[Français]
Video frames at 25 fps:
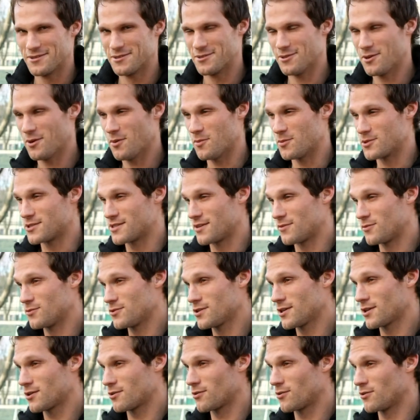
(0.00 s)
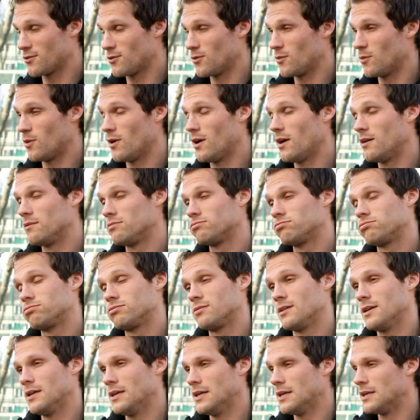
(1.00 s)
non bah, ça veut dire que bref bah,
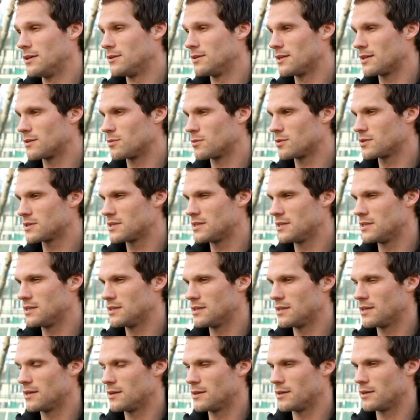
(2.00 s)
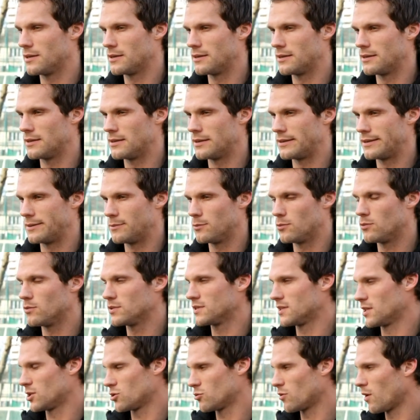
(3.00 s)
Honnêtement, c'est euh, bon,
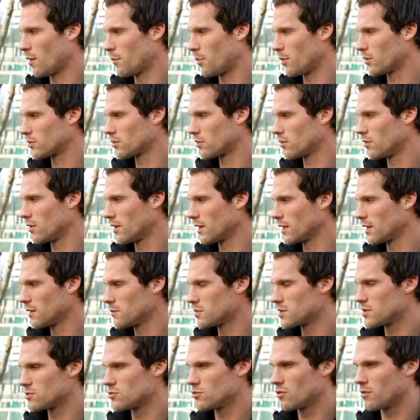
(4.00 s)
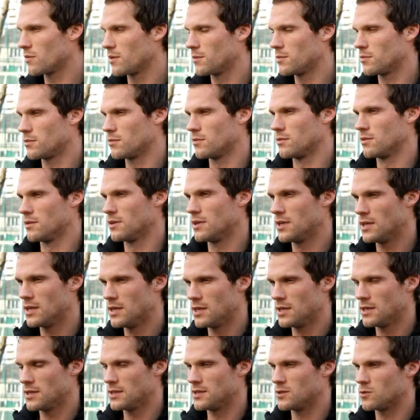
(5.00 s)
un joueur important de leur équipe, c'est sûr, mais bon,
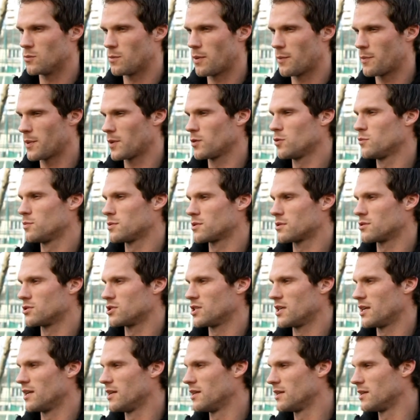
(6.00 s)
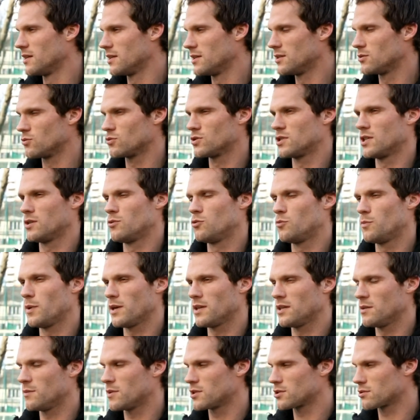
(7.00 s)
ils n'ont pas perdu parce que Jalen était, ils ont déjà dû perdre des
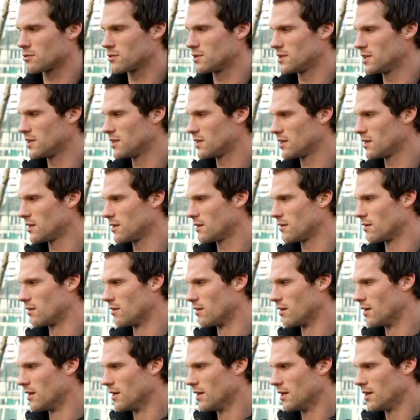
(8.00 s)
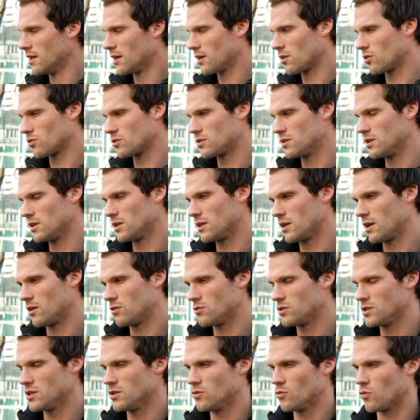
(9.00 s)
matchs quand il était, euh, quand il était là
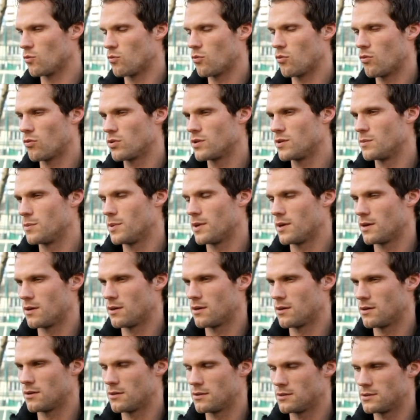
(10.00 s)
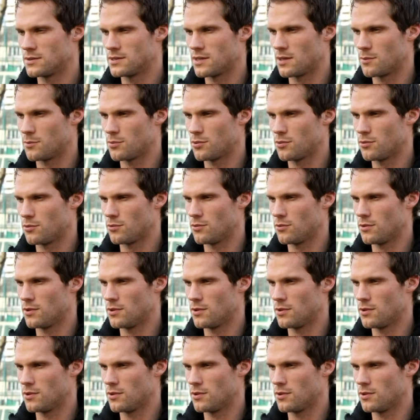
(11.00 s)
aussi, donc bon, c'est pas, c'est un peu,